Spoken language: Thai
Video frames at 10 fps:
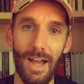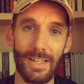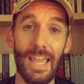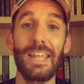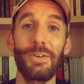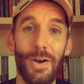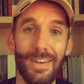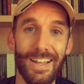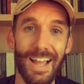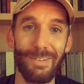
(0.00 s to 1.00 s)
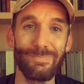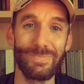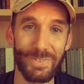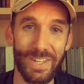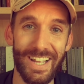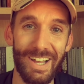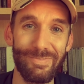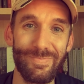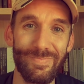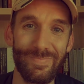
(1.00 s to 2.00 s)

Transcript: แค่นี้ก่อนนะครับ สวัสดีครับ